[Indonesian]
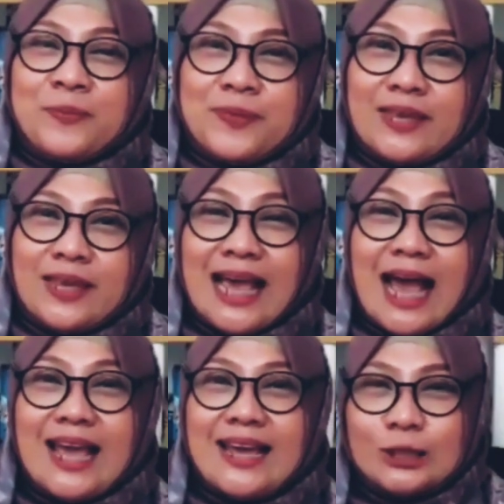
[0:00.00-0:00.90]
ya di
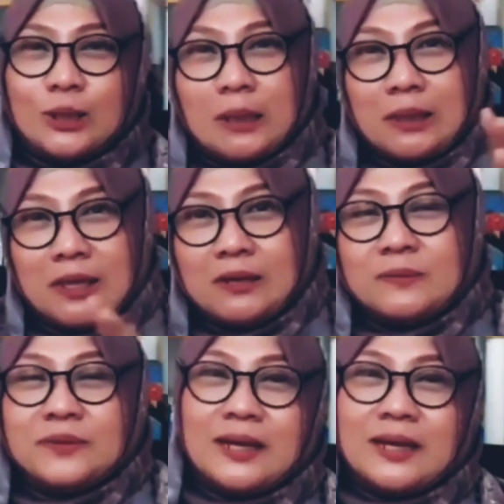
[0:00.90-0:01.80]
ayat itu
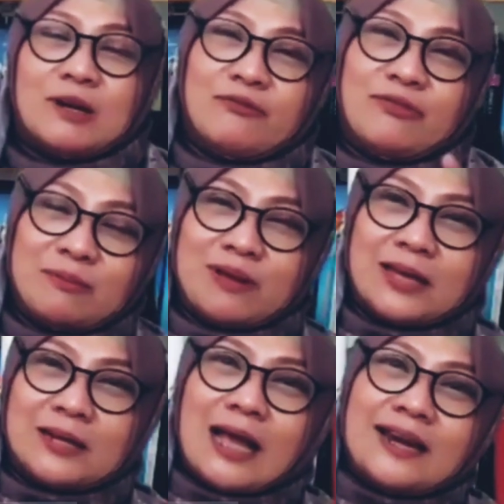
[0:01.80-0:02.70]
Allah ya
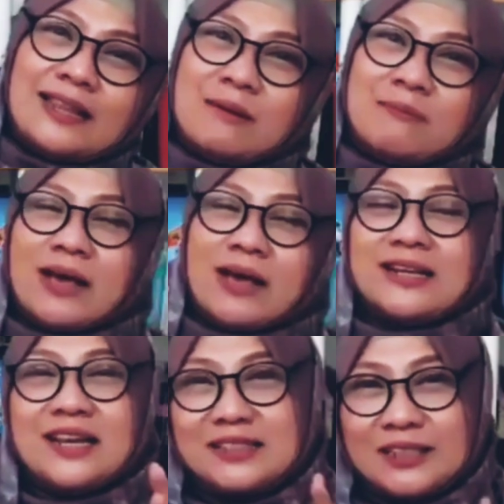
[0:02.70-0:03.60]
berfirman ada
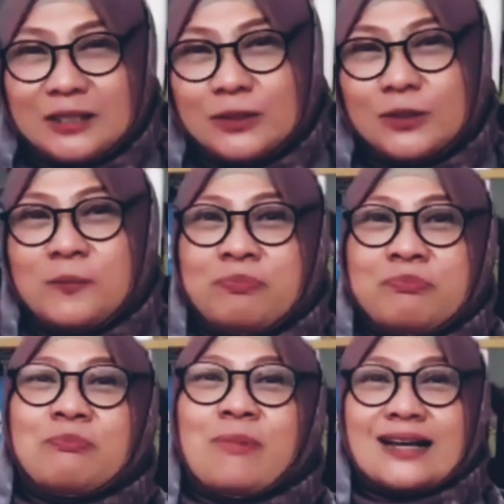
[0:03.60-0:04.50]
tambahannya di situ
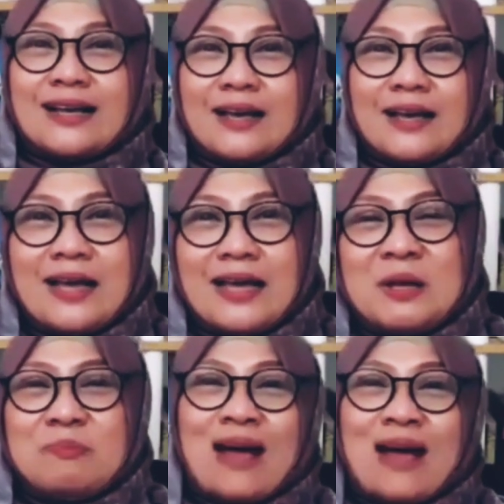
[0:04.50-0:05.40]
maka
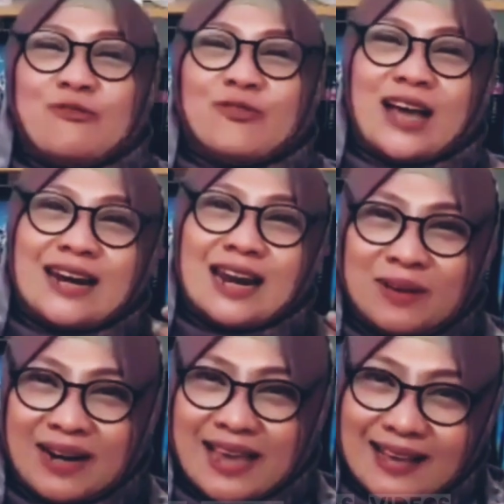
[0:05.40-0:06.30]
maafkanlah
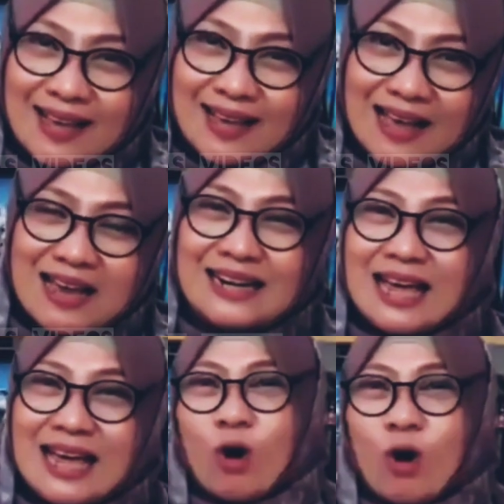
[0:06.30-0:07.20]
mereka
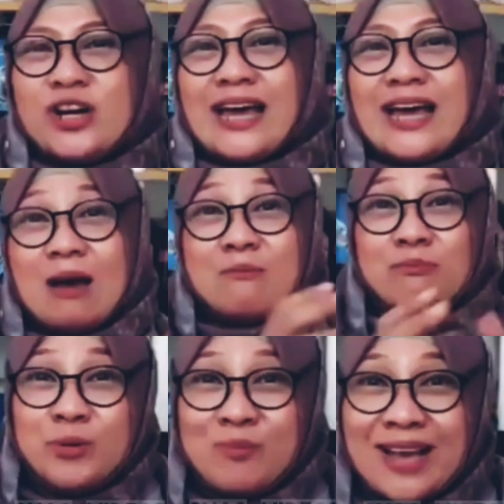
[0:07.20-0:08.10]
dan mohonkan
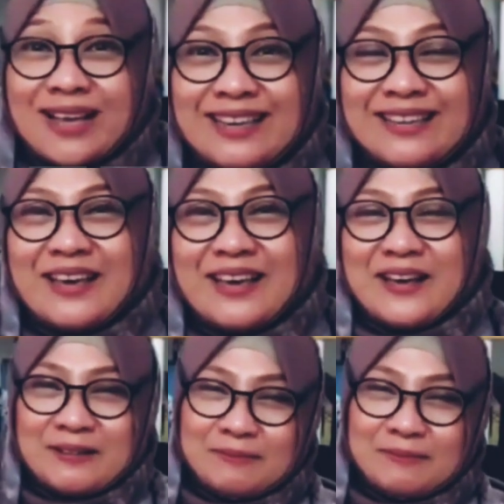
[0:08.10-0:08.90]
ampun baginya